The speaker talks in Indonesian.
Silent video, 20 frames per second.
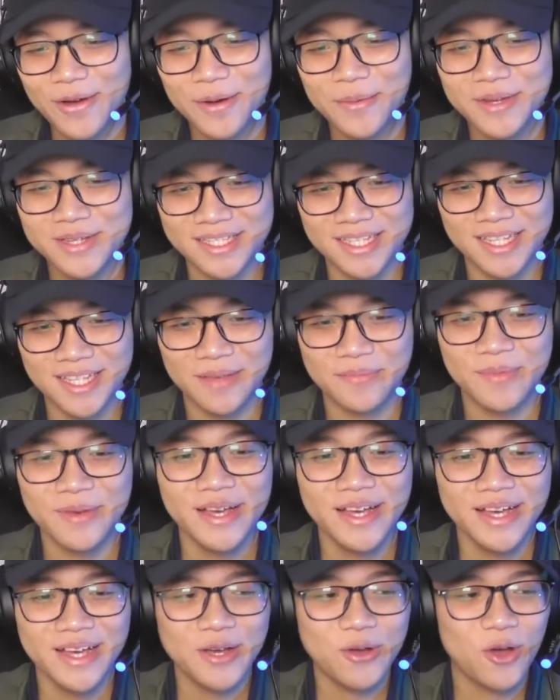gue masih tetap,
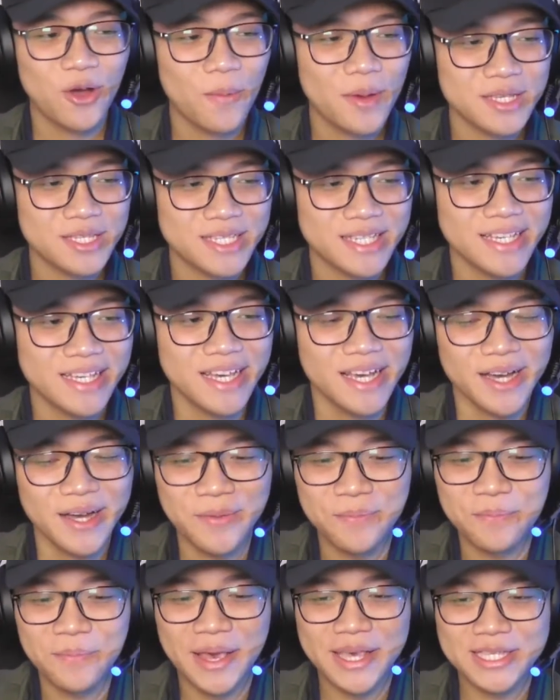gue masih
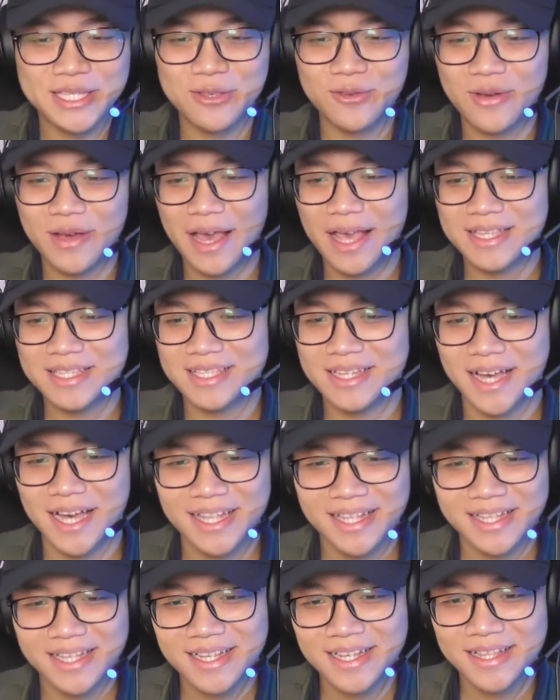amazed loh guys
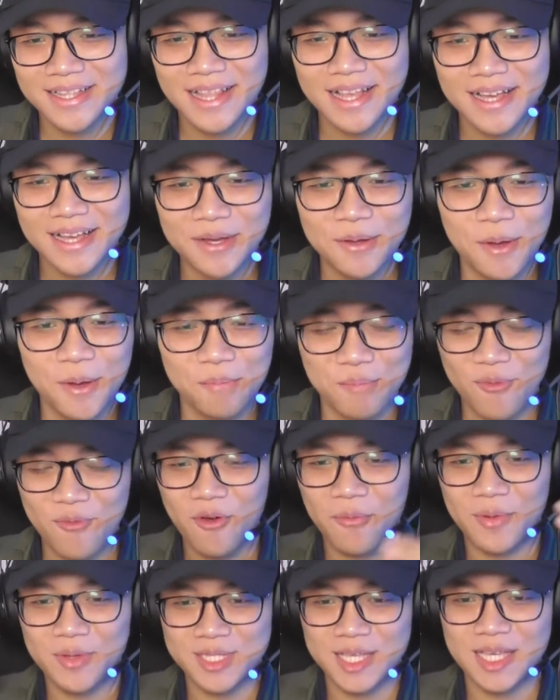dengan
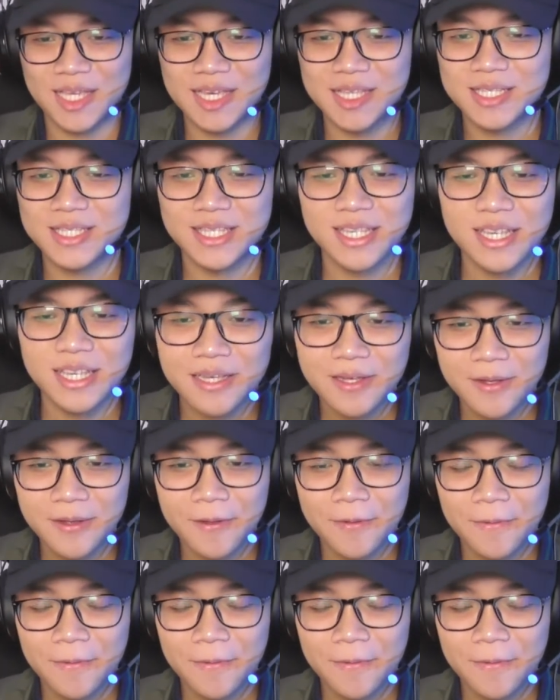performance dari Itzy.